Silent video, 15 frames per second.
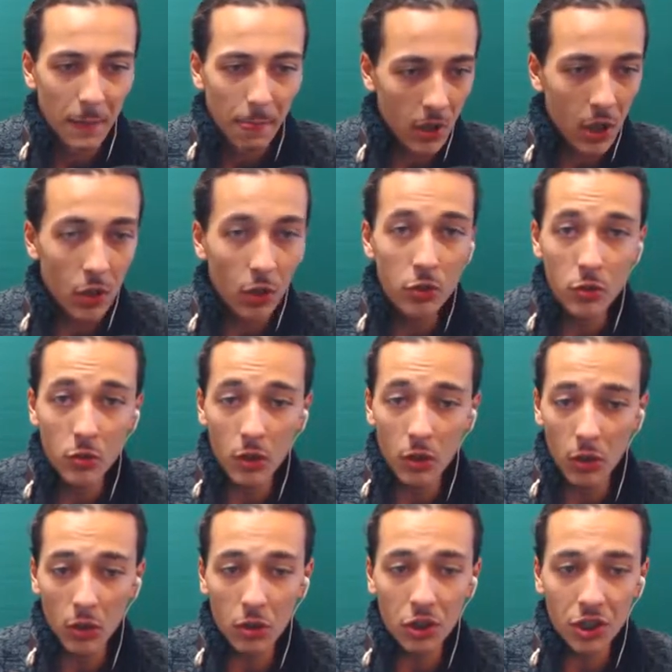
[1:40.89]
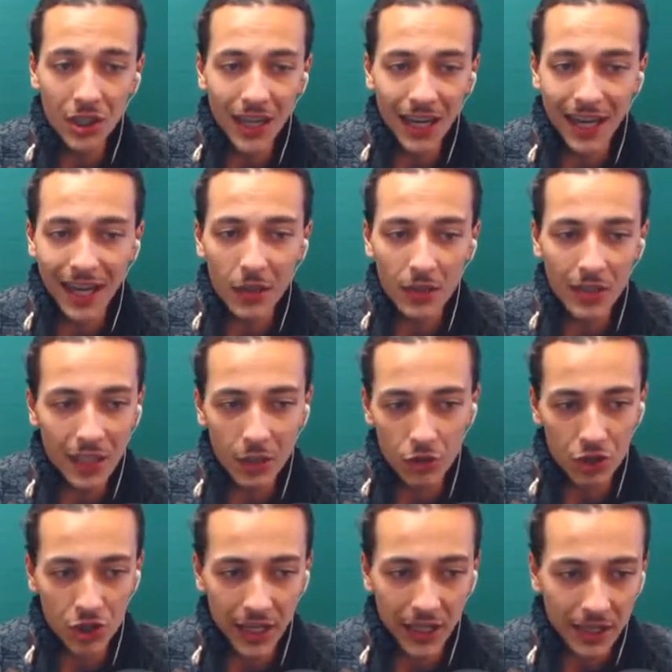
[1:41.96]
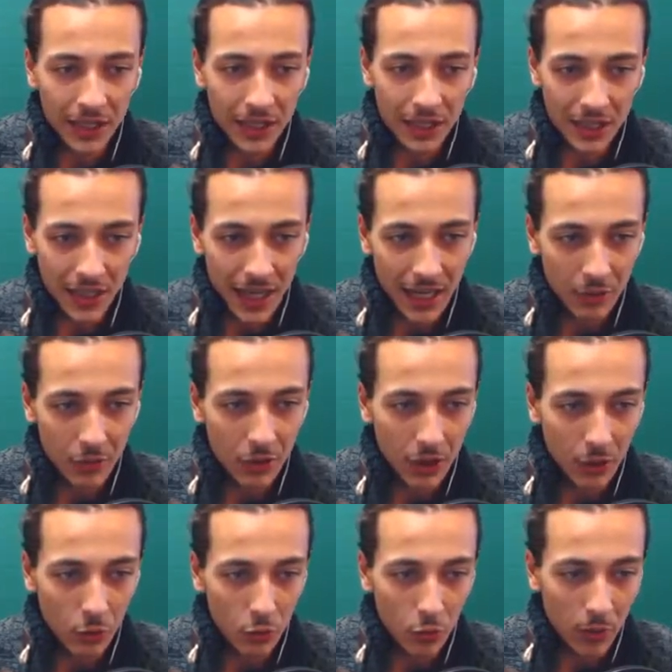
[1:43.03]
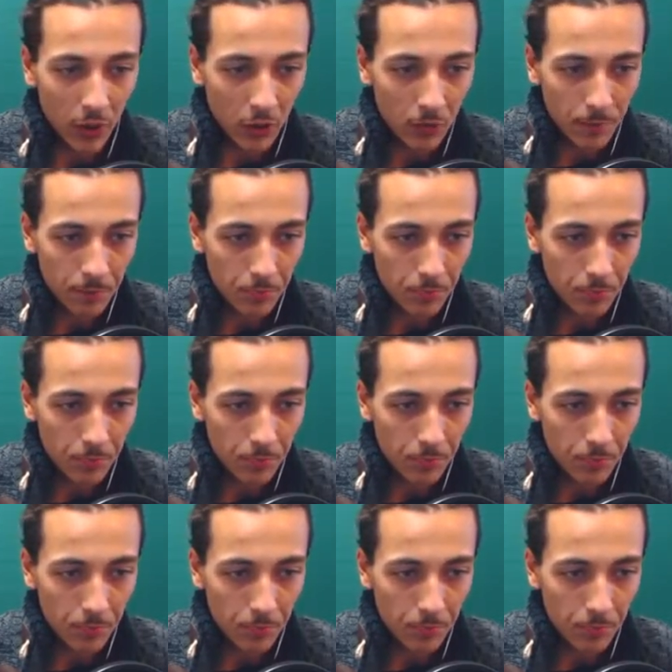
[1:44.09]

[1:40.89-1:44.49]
e ognuno di loro ci darà degli oggetti di scarto, di recupero.